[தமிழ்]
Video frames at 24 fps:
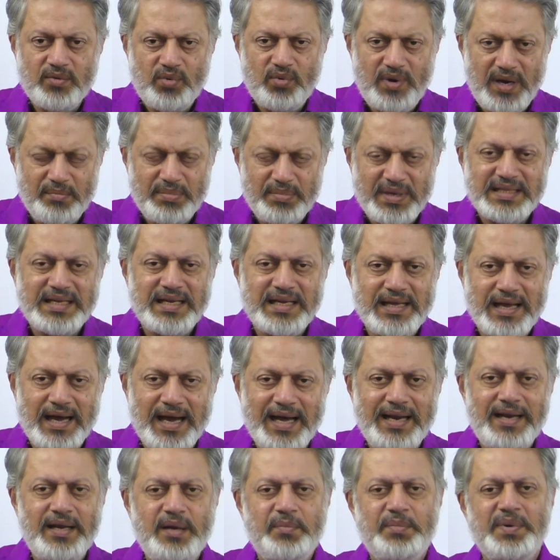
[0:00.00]
உள்ள பார்த்தா
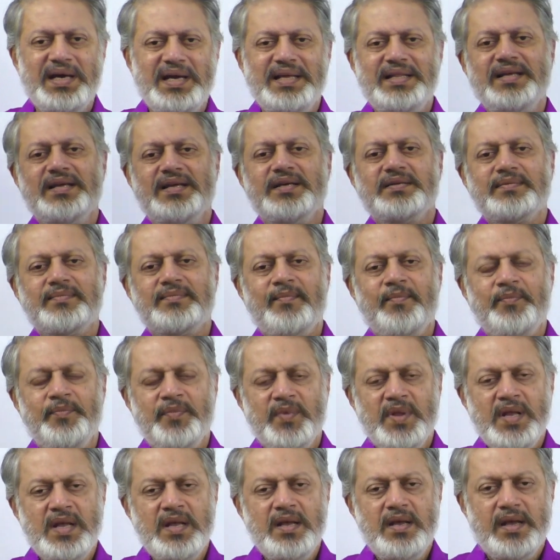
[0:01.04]
யாருக்குப்பா இது
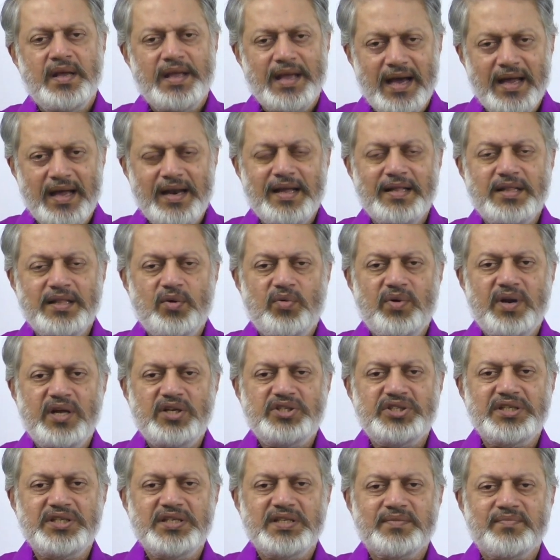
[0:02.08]
யாருக்கு இந்த
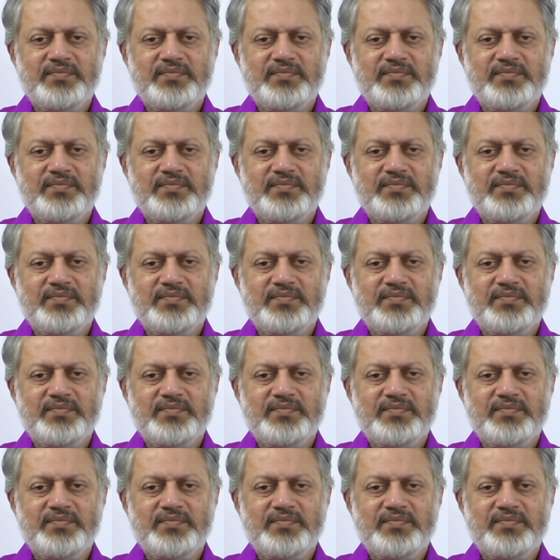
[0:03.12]
உணர்ச்சி